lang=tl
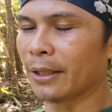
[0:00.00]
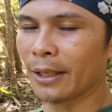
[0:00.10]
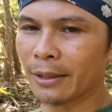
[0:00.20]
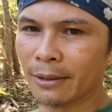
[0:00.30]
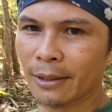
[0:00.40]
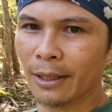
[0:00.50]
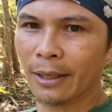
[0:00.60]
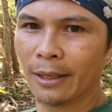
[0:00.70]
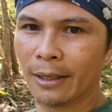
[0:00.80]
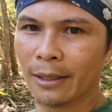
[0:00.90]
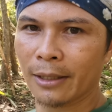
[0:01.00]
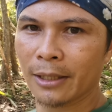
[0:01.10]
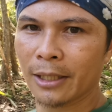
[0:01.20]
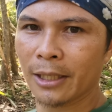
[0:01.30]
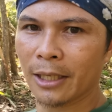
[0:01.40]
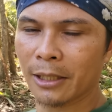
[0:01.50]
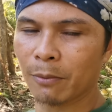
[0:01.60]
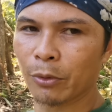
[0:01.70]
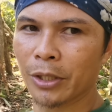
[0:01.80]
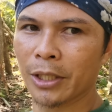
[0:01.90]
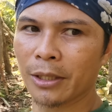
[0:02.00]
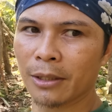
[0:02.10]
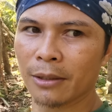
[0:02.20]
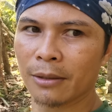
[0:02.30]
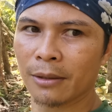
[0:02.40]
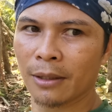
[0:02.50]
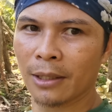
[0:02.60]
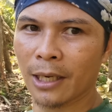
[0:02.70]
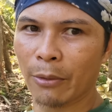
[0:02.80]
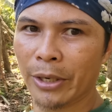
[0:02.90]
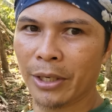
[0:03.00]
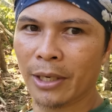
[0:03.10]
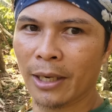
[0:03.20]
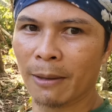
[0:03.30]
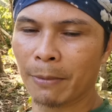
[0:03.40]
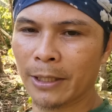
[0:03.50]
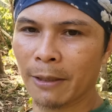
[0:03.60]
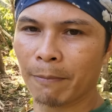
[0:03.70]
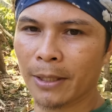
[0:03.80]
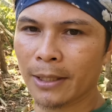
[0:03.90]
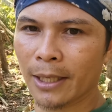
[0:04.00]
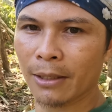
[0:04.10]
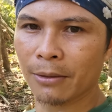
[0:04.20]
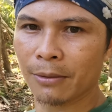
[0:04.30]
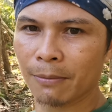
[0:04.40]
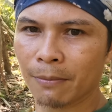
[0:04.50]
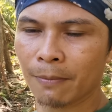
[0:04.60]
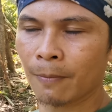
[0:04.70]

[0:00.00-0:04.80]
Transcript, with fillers: Yan. Kaya hindi natin pwedeng gawin na pantay-pantay yung